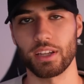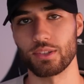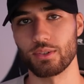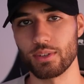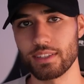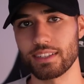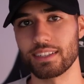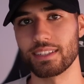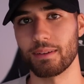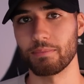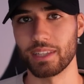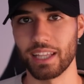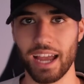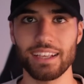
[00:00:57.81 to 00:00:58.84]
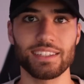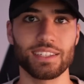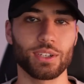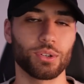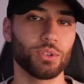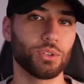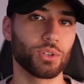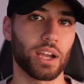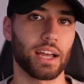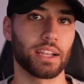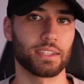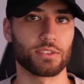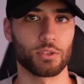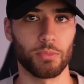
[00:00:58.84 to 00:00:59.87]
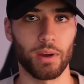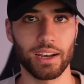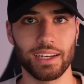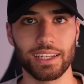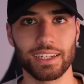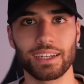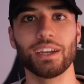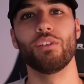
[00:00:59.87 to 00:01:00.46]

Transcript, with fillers: also insgesamt 30 Euro gratis zum Anlegen.